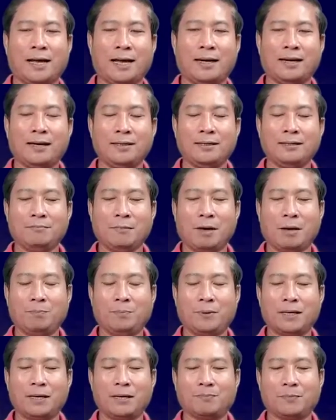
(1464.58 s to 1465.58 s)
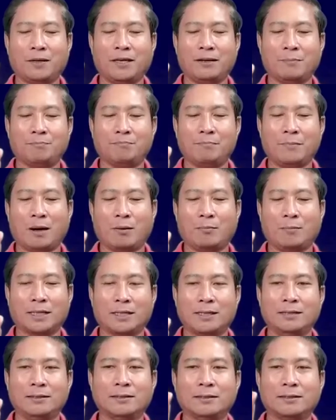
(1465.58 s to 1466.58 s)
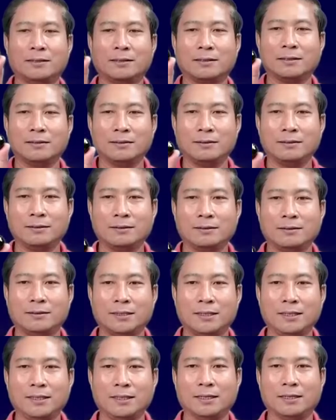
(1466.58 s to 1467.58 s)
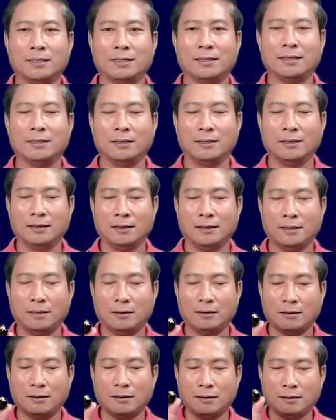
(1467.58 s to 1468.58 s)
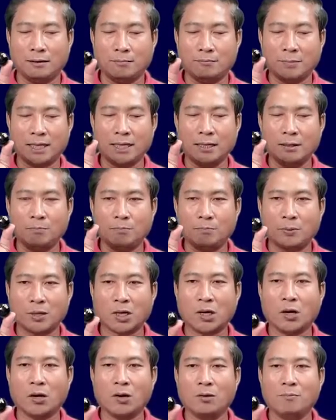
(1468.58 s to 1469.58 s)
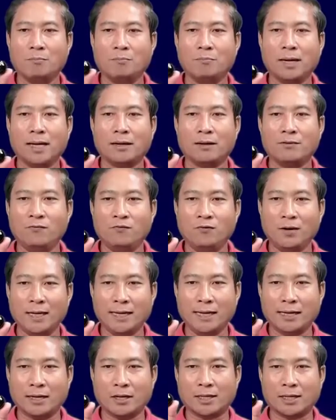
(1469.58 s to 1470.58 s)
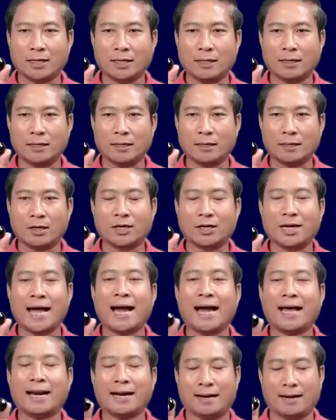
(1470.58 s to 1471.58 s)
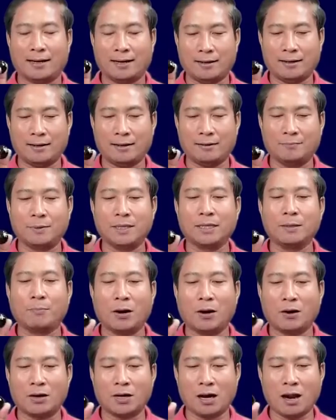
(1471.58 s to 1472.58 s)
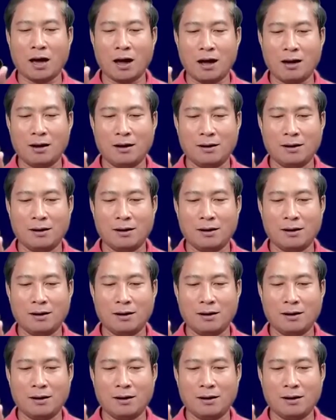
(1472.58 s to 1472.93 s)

hơi bà priệp thiếp màu mà nước cứ chia mà nước pro miền vây còn còn đa là mà nước bỏ cả lo